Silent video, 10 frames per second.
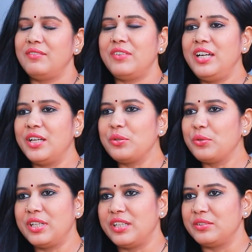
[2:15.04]
వాళ్ళు
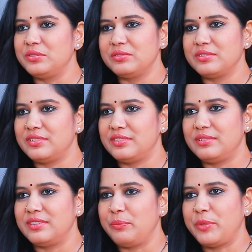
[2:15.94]
అనుకున్నారు
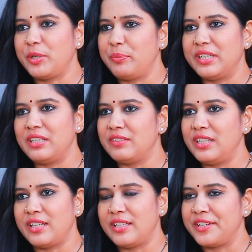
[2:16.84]
డిపార్ట్మెంట్లో
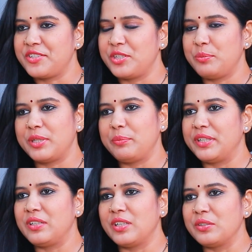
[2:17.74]
వాళ్ళ డైరెక్షన్
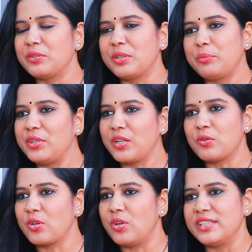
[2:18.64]
డిపార్ట్మెంట్లో అనుకున్నప్పుడు నాకు
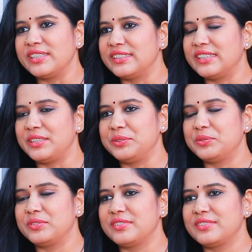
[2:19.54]
ఒక కాల్ చేశారు
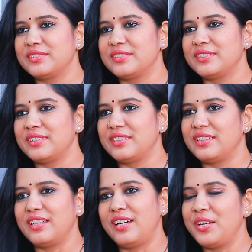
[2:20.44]

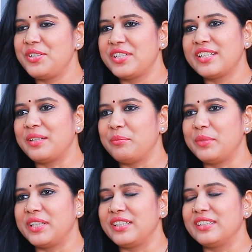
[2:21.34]
ఆడిషన్కి hmm.
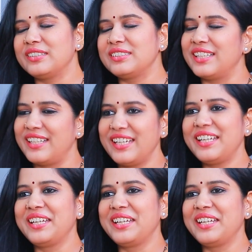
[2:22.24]
రమ్మని సరే